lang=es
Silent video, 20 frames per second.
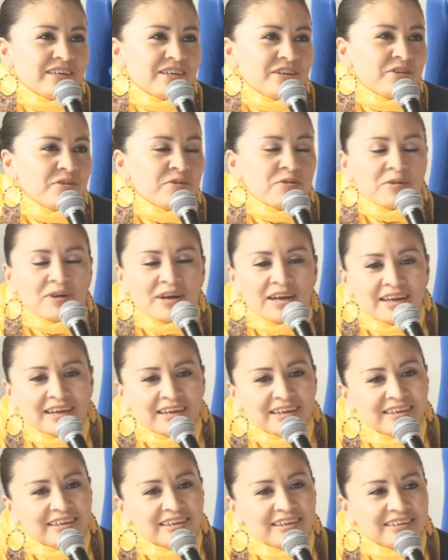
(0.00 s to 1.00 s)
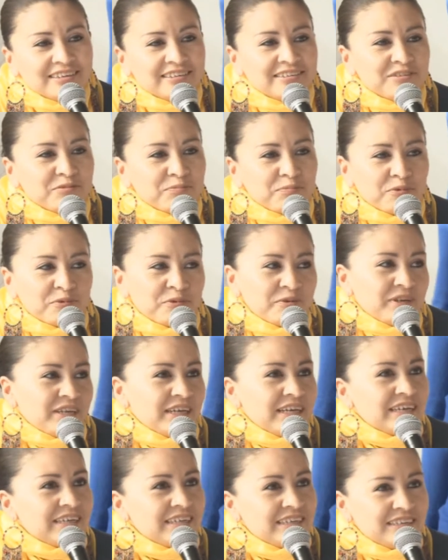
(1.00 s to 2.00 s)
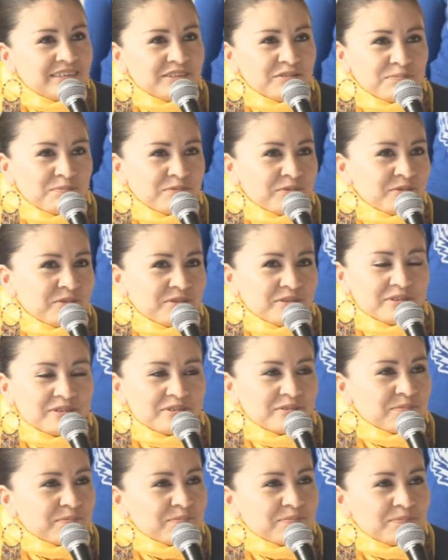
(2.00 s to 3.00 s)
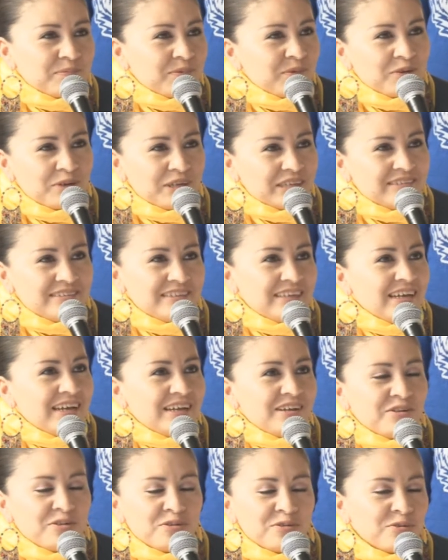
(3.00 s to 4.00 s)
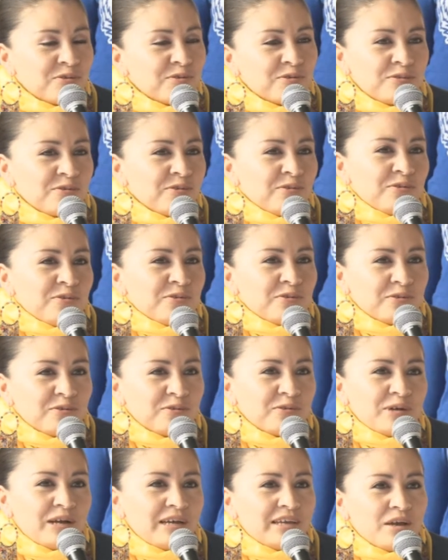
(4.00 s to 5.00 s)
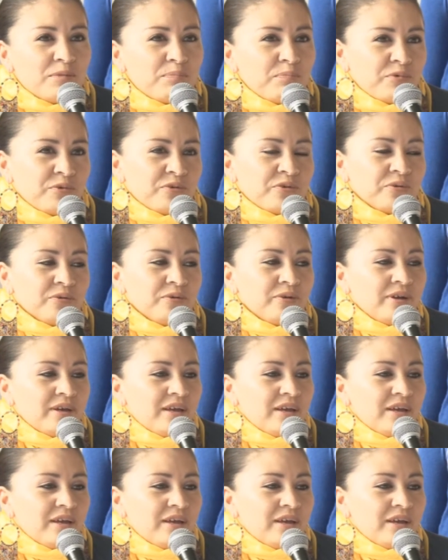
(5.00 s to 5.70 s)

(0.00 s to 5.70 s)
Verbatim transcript: No hay este, por X, por lo que sea, no, no hay apoyo.